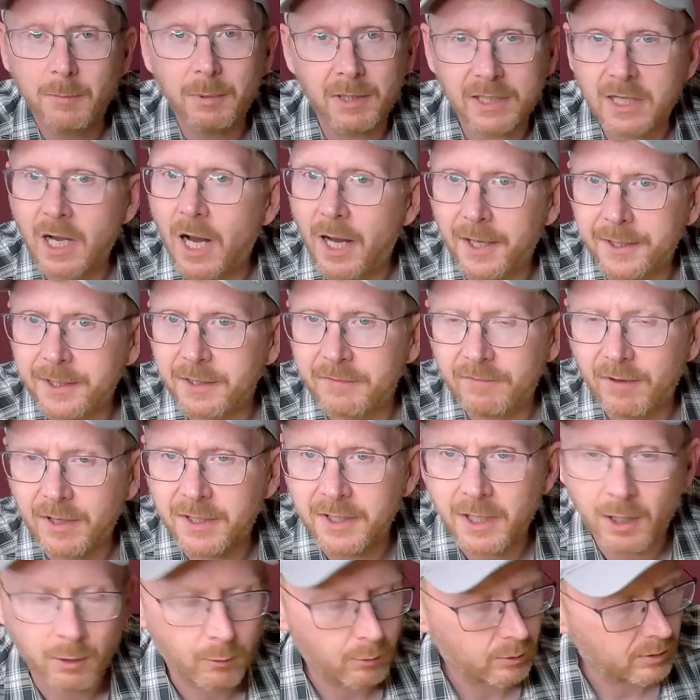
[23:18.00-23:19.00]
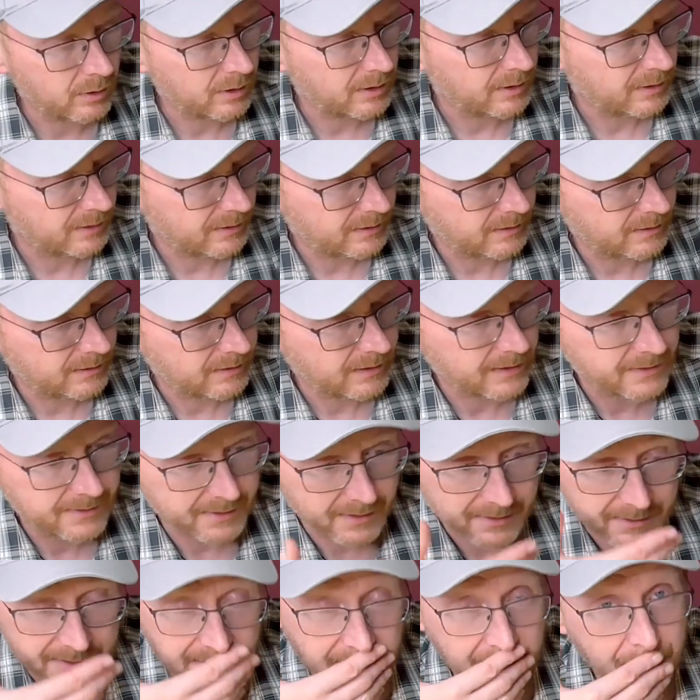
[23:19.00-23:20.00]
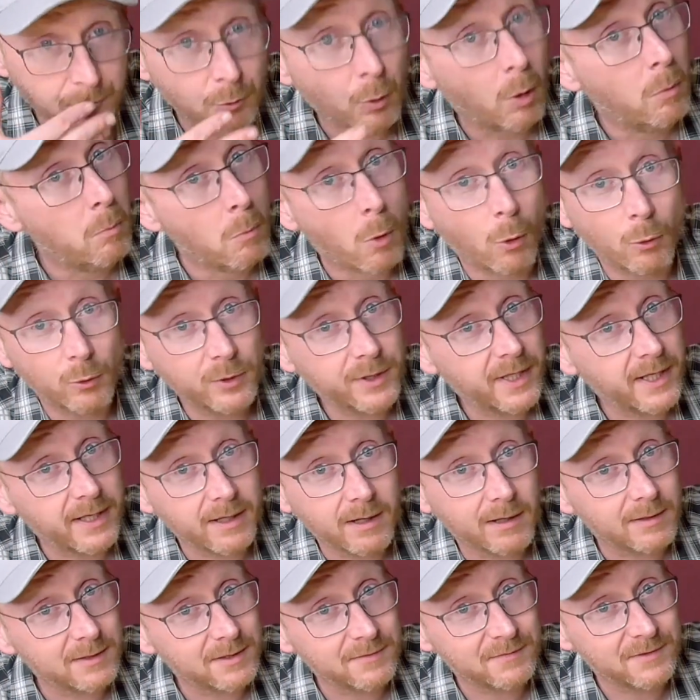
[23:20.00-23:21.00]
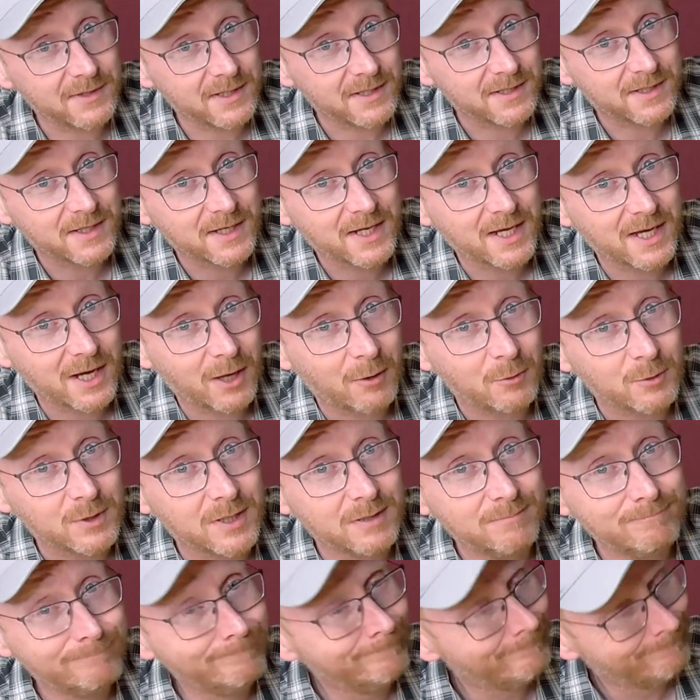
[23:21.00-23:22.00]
Aber Carter war ja auch äh, lizenziert. Nur Mold King hatte wieder geklaut.